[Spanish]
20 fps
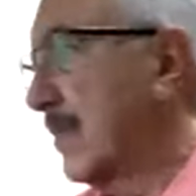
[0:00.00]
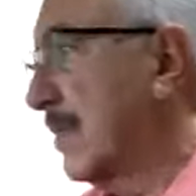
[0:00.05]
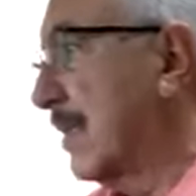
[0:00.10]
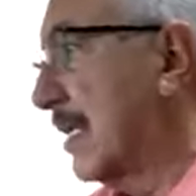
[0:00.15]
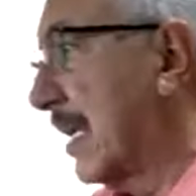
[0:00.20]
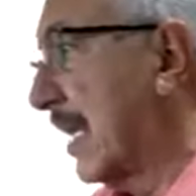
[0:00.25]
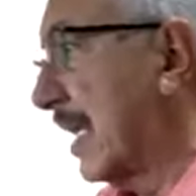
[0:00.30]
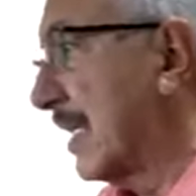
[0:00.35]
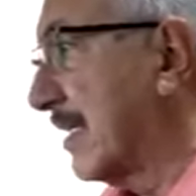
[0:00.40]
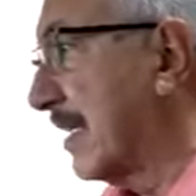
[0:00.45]

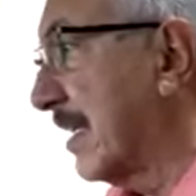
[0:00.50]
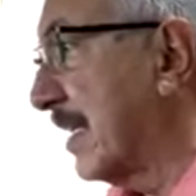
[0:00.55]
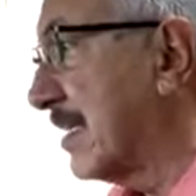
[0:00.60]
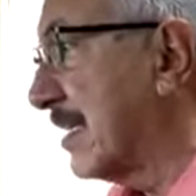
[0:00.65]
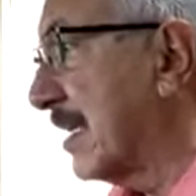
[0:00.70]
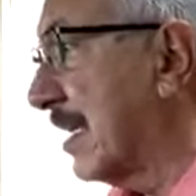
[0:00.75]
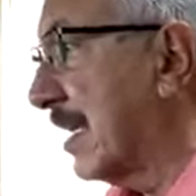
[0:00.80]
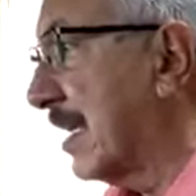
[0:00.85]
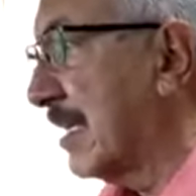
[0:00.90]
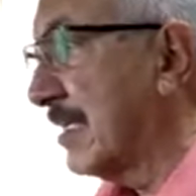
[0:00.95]

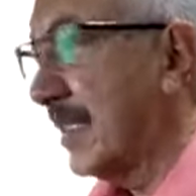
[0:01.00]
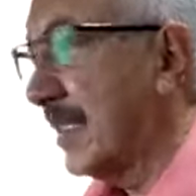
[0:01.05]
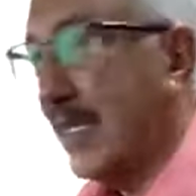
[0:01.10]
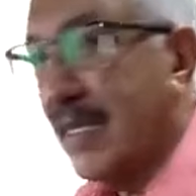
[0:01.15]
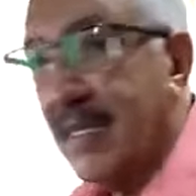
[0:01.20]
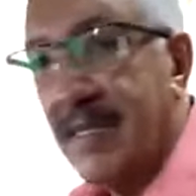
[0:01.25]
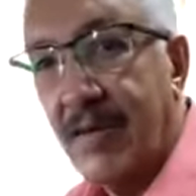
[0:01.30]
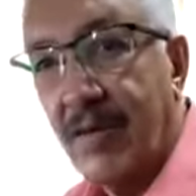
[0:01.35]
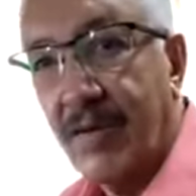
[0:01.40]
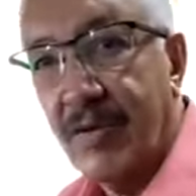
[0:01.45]
Gracias,
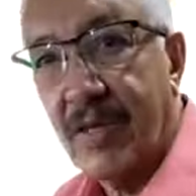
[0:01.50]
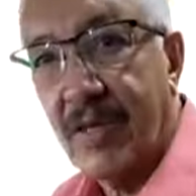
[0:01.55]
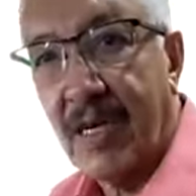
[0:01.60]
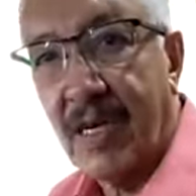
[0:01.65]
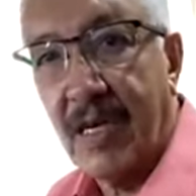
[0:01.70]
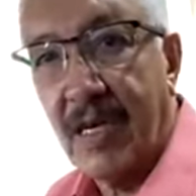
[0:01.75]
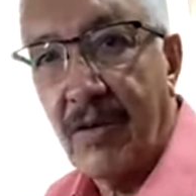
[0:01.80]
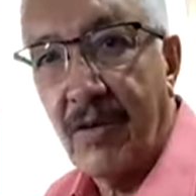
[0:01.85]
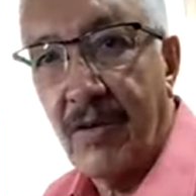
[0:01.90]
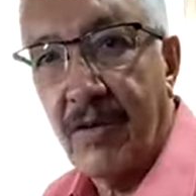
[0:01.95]
gracias José
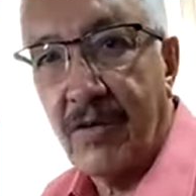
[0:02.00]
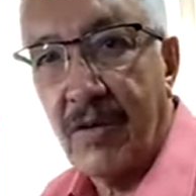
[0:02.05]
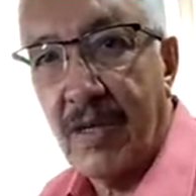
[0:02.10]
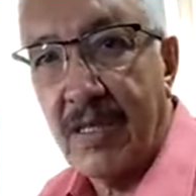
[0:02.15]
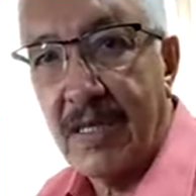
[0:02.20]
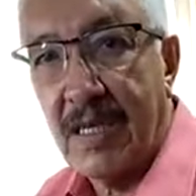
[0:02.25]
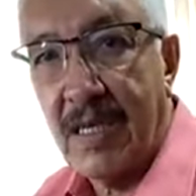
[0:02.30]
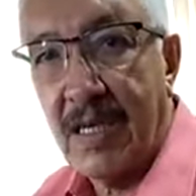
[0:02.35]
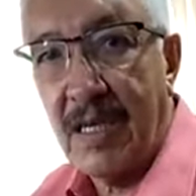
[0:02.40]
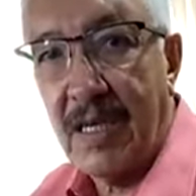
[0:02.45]
Reynoso a
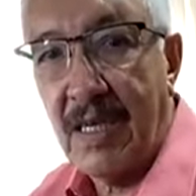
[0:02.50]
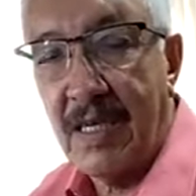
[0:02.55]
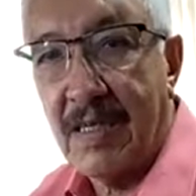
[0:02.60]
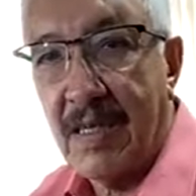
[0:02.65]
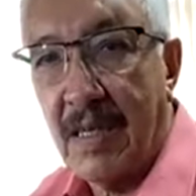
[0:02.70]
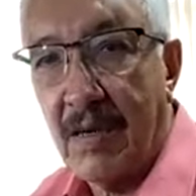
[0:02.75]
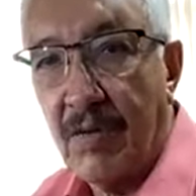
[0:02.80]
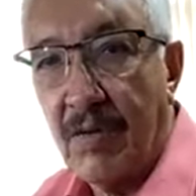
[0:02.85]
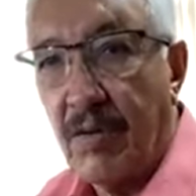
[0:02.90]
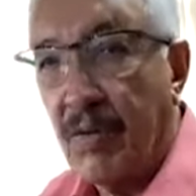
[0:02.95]
ti y
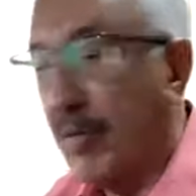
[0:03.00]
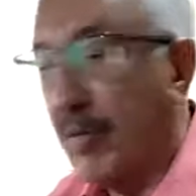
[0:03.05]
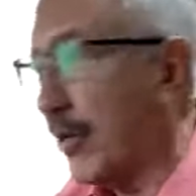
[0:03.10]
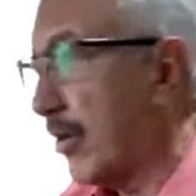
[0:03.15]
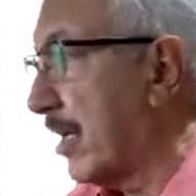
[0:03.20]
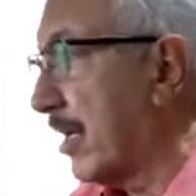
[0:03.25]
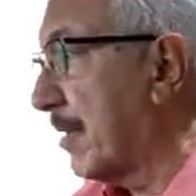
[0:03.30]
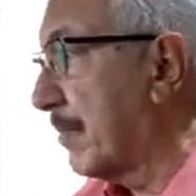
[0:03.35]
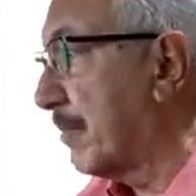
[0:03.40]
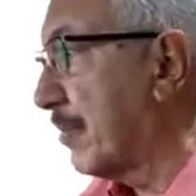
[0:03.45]
saludos por
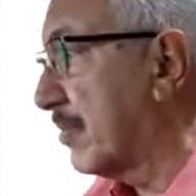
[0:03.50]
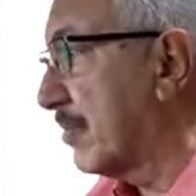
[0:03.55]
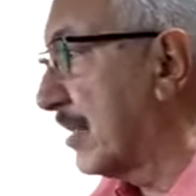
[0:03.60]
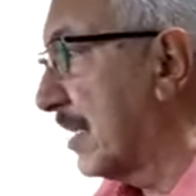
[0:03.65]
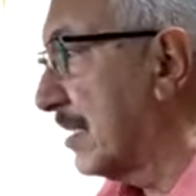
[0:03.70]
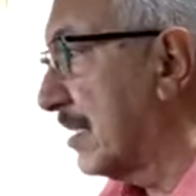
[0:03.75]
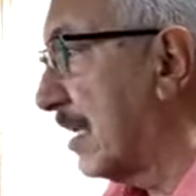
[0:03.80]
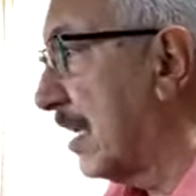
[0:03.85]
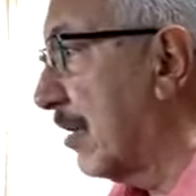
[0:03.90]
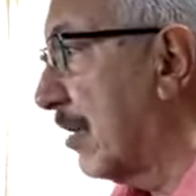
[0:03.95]
allá por
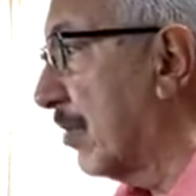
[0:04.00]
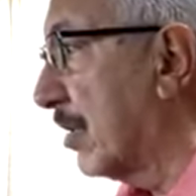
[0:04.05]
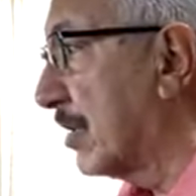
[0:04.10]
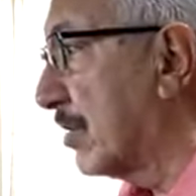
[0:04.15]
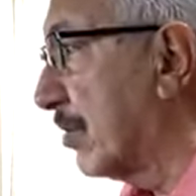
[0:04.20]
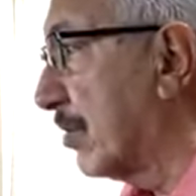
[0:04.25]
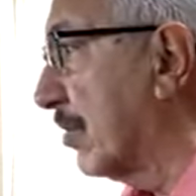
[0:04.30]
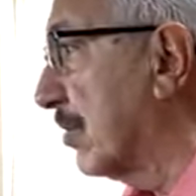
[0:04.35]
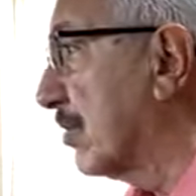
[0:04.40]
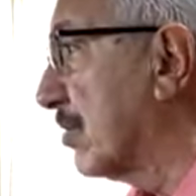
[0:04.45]
San Diego a
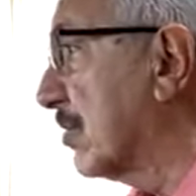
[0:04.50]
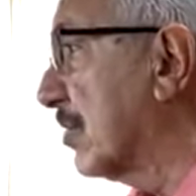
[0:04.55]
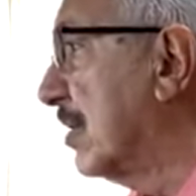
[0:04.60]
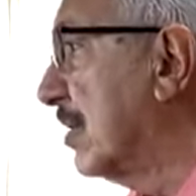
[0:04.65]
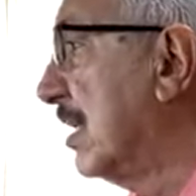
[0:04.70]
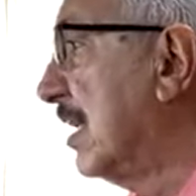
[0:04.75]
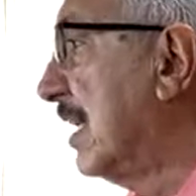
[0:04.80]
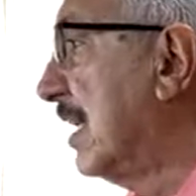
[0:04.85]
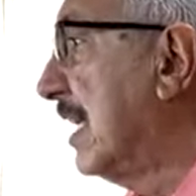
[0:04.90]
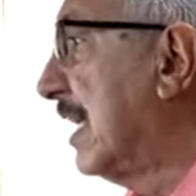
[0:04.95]
todos.
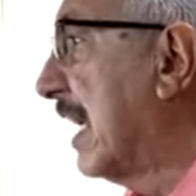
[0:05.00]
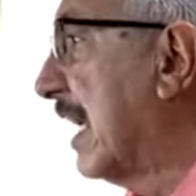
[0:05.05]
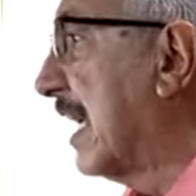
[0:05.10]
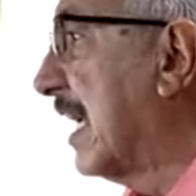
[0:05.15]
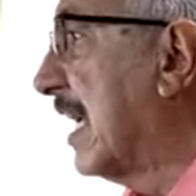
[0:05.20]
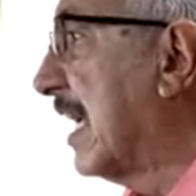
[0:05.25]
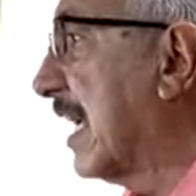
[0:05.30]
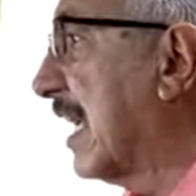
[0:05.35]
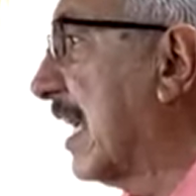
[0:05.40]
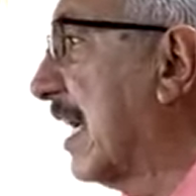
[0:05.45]
En
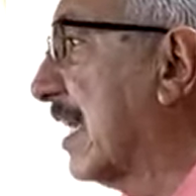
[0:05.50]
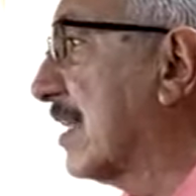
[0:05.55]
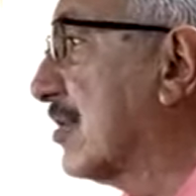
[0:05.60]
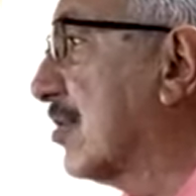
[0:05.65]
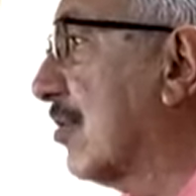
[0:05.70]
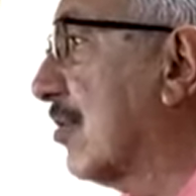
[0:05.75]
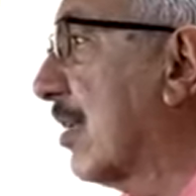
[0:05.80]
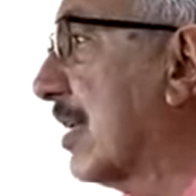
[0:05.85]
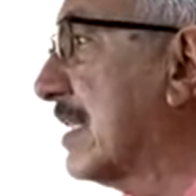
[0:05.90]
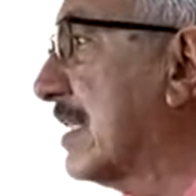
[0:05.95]
general, eso
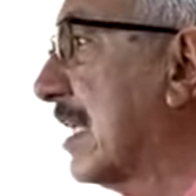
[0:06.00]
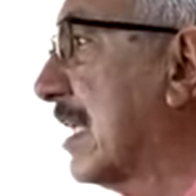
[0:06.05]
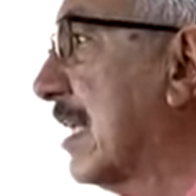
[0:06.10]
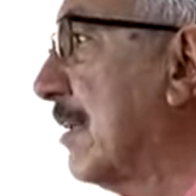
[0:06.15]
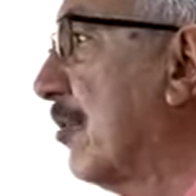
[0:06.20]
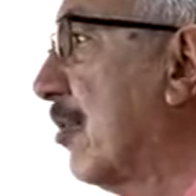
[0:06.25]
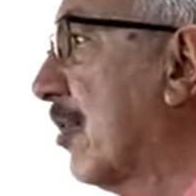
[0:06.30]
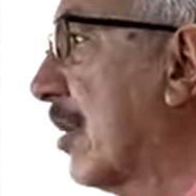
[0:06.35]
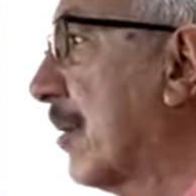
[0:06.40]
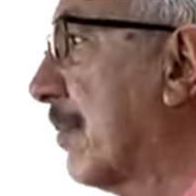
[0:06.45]
es lo que
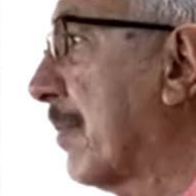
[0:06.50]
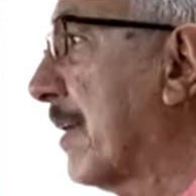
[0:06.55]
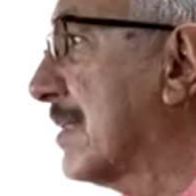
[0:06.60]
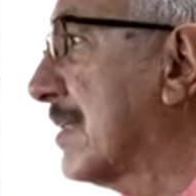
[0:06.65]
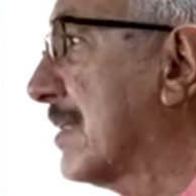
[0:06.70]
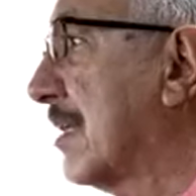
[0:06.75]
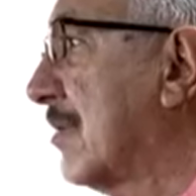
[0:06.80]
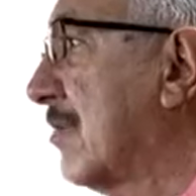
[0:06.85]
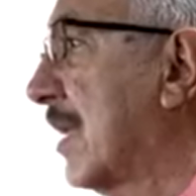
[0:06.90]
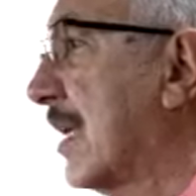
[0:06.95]
tenemos. Que
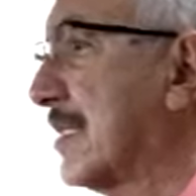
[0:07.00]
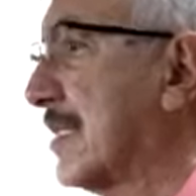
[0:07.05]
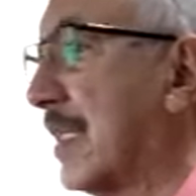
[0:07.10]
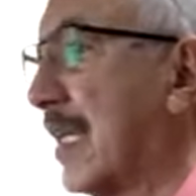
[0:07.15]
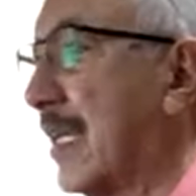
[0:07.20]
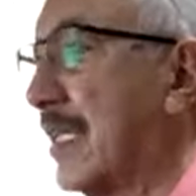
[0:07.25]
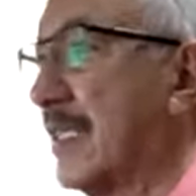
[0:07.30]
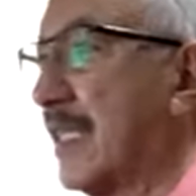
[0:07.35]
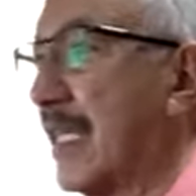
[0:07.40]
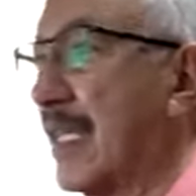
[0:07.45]
pasen un
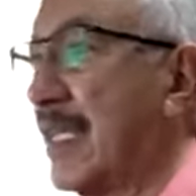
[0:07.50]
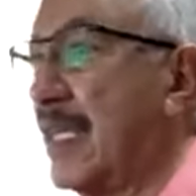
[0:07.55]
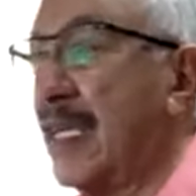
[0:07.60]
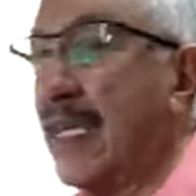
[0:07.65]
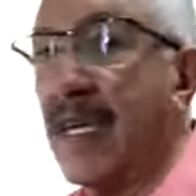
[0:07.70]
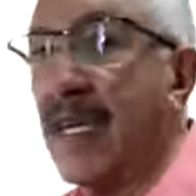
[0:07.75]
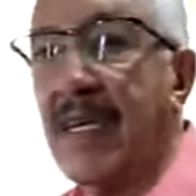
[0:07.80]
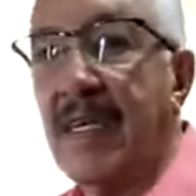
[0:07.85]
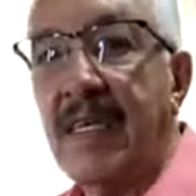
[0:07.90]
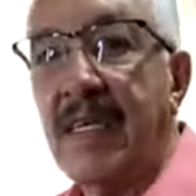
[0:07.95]
excelente
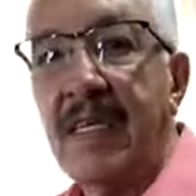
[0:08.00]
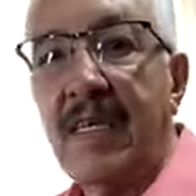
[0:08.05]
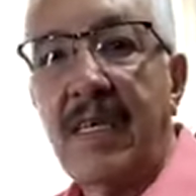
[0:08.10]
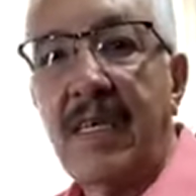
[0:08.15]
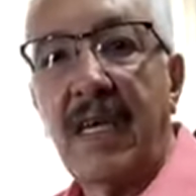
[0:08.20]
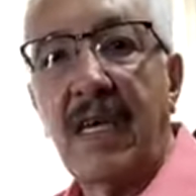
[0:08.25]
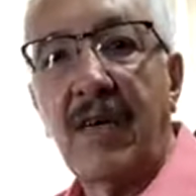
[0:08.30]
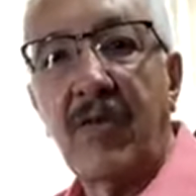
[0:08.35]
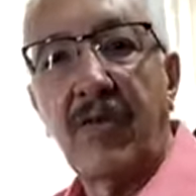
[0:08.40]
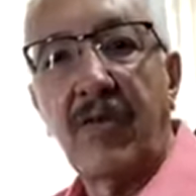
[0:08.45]
día.
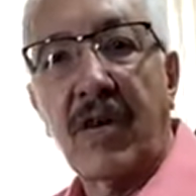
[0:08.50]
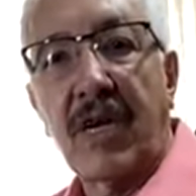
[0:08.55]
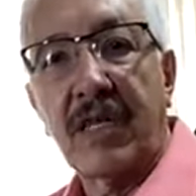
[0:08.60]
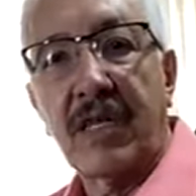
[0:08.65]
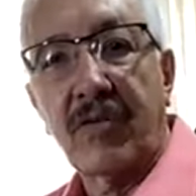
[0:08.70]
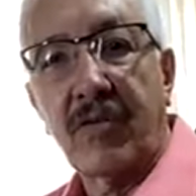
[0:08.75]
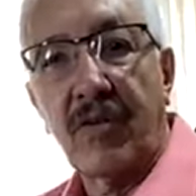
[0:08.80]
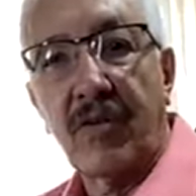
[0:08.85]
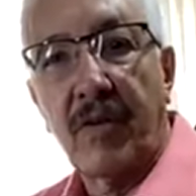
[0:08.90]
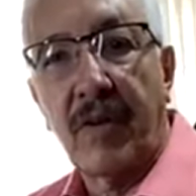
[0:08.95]
En un
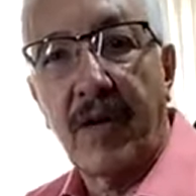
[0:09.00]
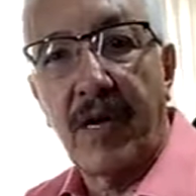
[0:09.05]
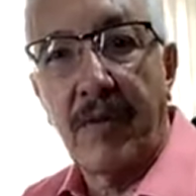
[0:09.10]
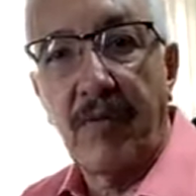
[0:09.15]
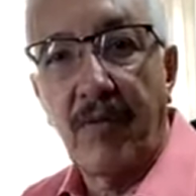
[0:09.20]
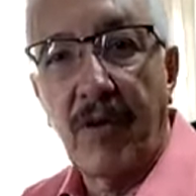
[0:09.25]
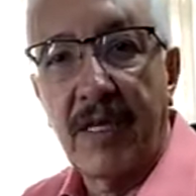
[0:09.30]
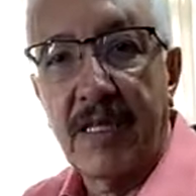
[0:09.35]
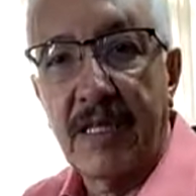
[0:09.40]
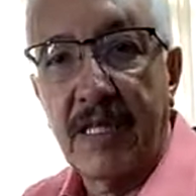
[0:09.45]
rato nos
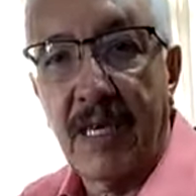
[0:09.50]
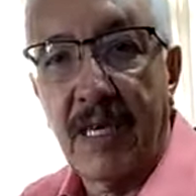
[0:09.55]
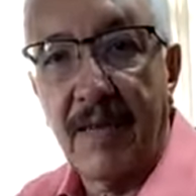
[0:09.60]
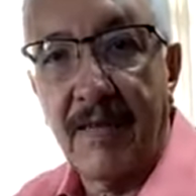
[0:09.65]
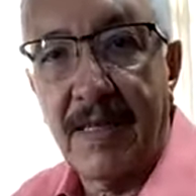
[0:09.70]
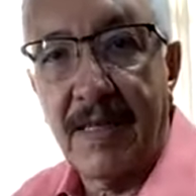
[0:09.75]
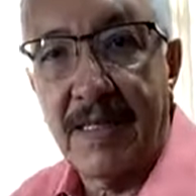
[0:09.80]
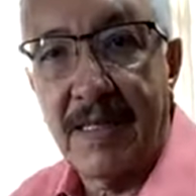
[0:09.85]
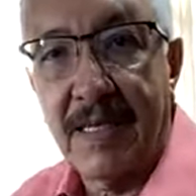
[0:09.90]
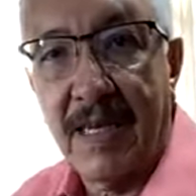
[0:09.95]
veremos en
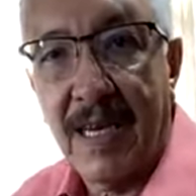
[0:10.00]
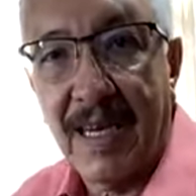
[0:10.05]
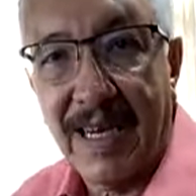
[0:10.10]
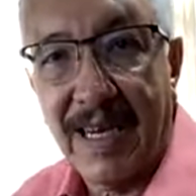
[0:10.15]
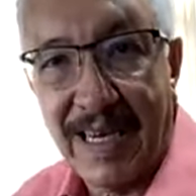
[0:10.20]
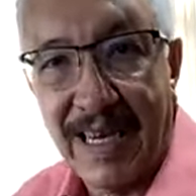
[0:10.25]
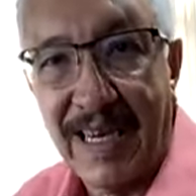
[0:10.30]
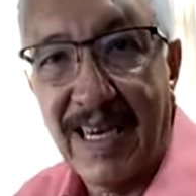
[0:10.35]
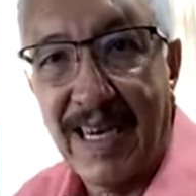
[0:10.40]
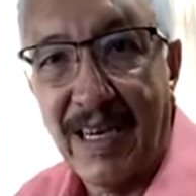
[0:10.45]
Televisa
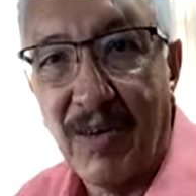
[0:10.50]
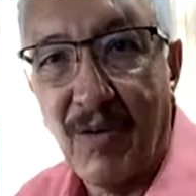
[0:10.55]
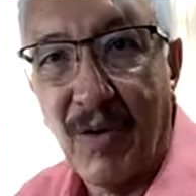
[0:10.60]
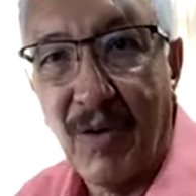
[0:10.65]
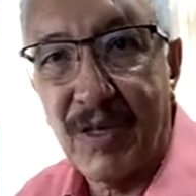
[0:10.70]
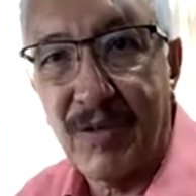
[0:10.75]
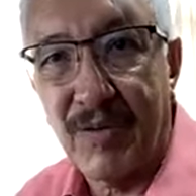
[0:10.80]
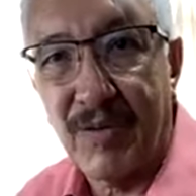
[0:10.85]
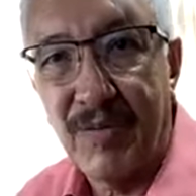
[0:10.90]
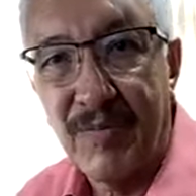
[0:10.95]
Canal
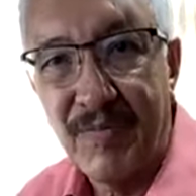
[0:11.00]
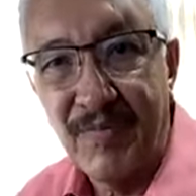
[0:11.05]
4.